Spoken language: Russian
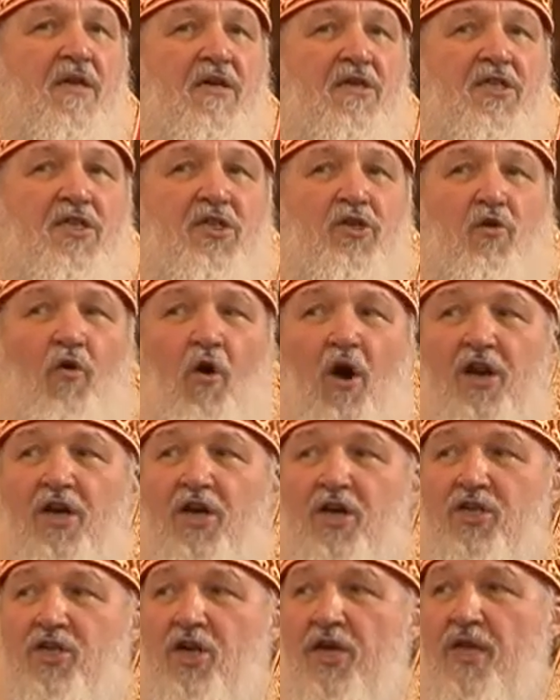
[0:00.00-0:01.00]

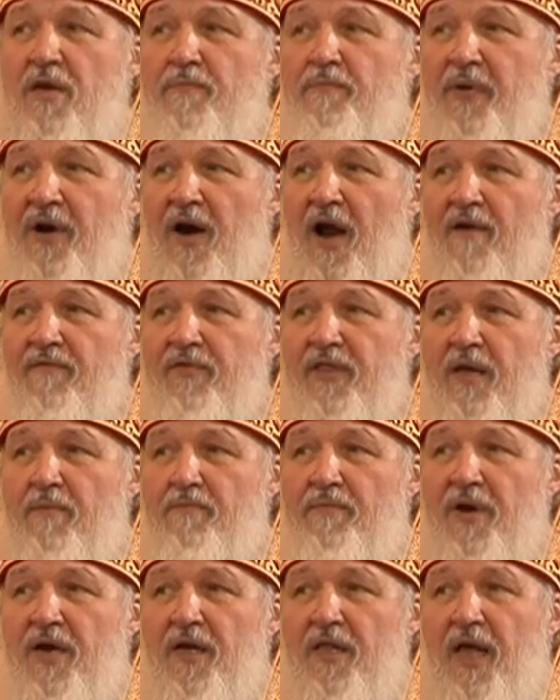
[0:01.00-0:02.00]
Сколько же неправды
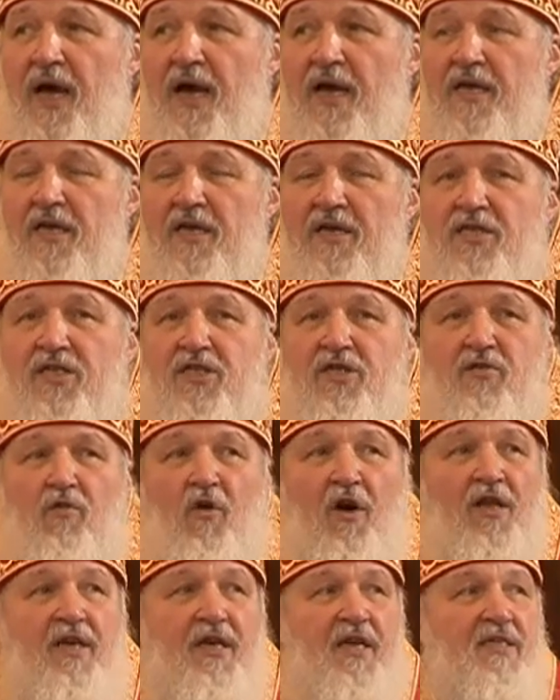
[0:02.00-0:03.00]
было, и
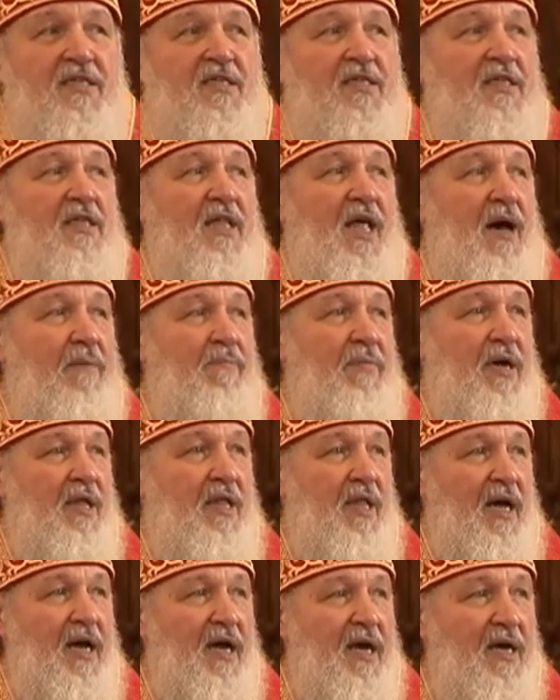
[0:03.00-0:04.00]
сколько зла
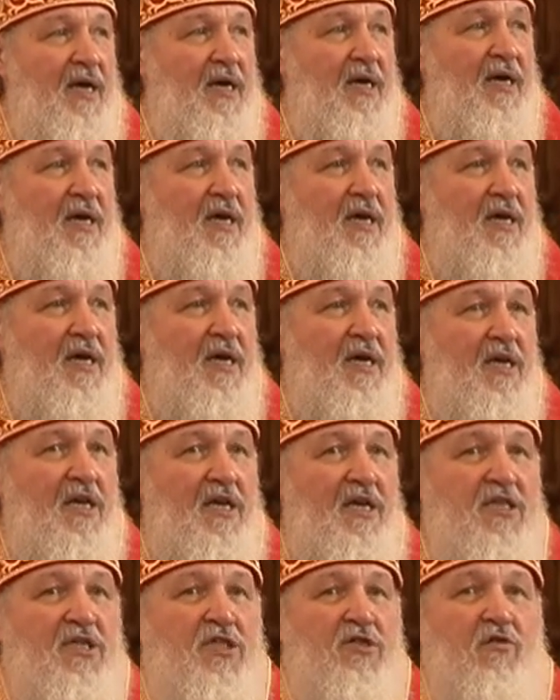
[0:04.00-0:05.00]
было,
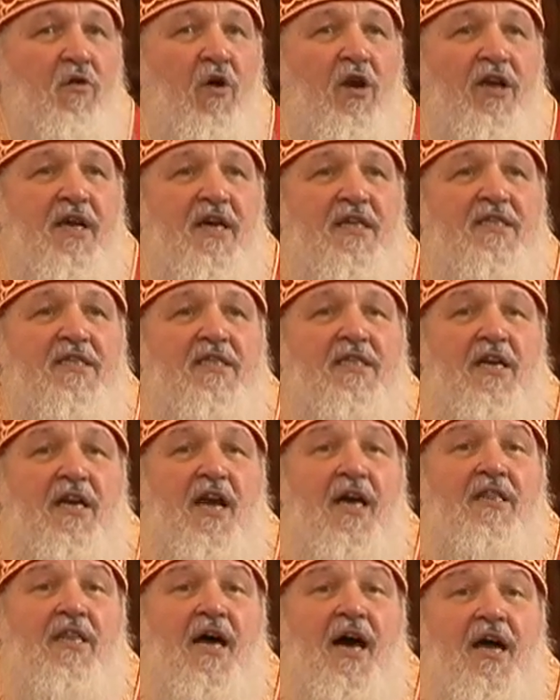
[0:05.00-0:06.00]
и сколько
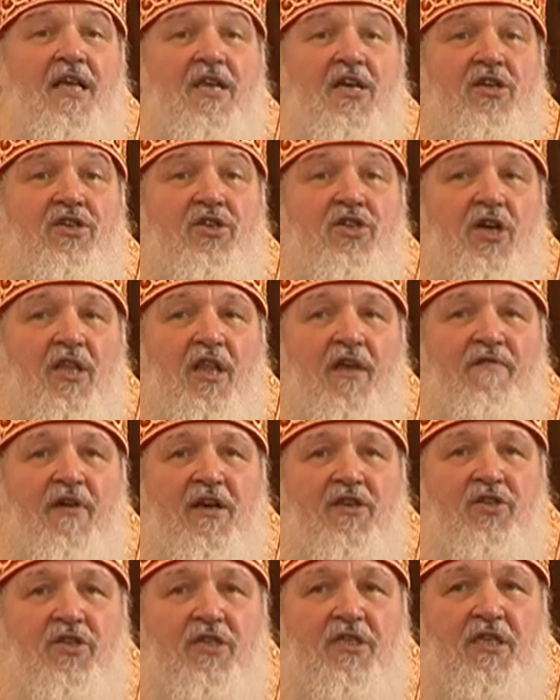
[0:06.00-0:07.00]
страданий
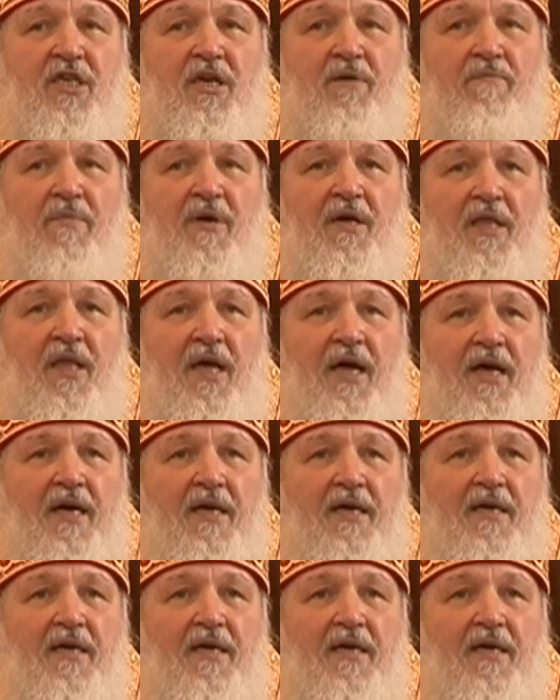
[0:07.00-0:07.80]
человеческих было.